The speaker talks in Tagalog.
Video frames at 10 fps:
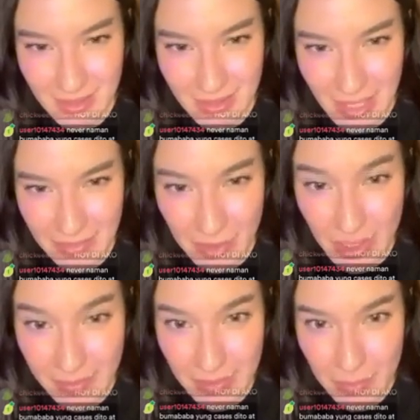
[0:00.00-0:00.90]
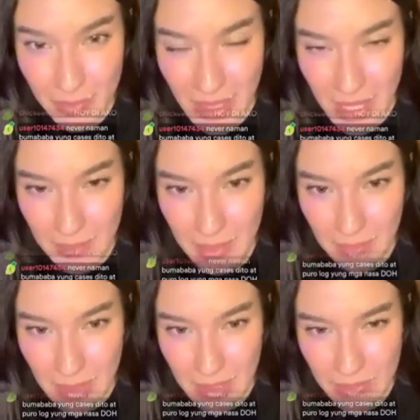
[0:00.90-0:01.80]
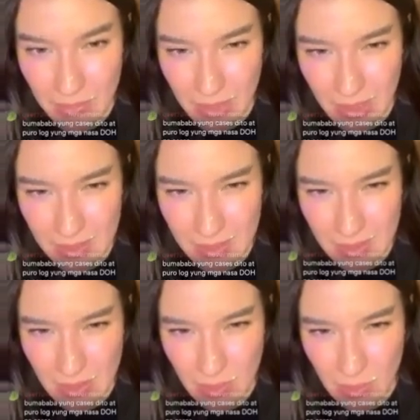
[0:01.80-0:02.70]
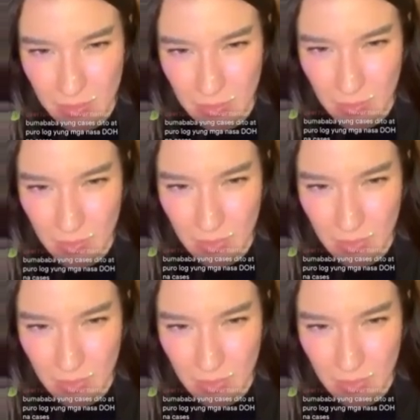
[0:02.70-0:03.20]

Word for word: Never naman bumababa yung cases dito at puro